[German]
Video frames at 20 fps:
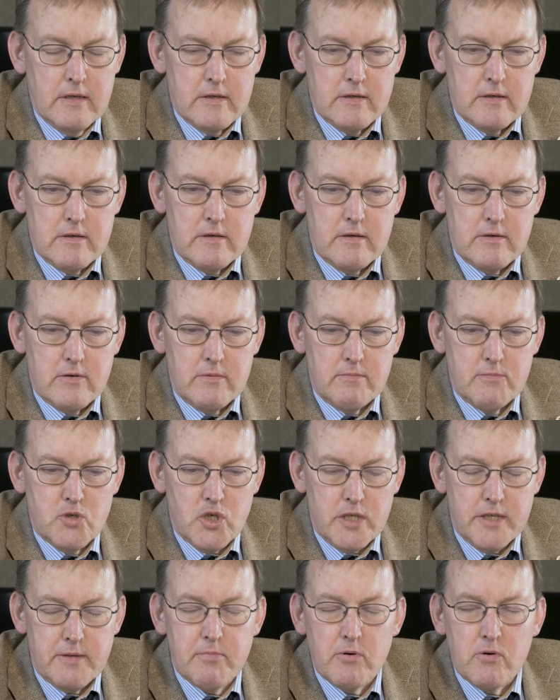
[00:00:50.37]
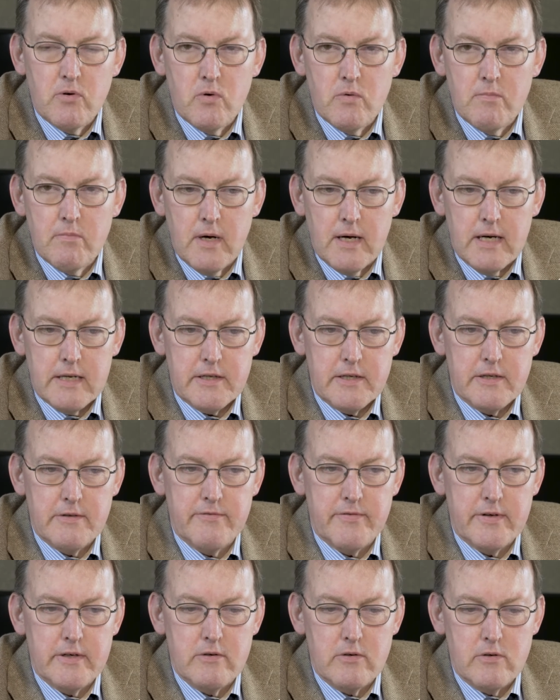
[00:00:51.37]
äh, stichprobenartig
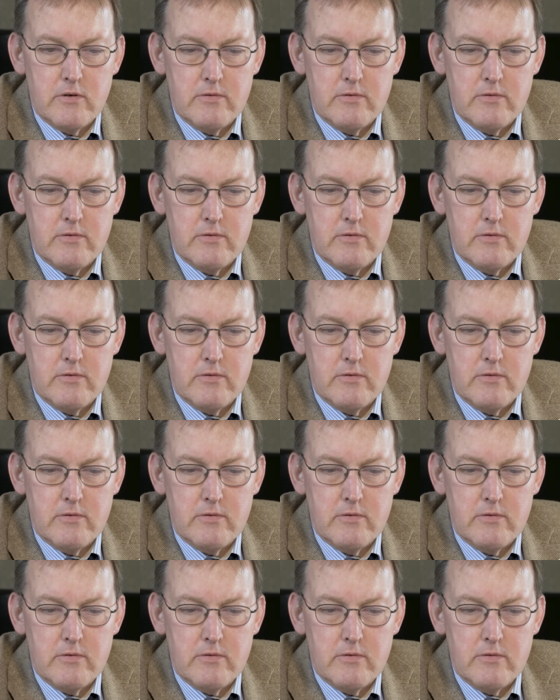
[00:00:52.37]
äh,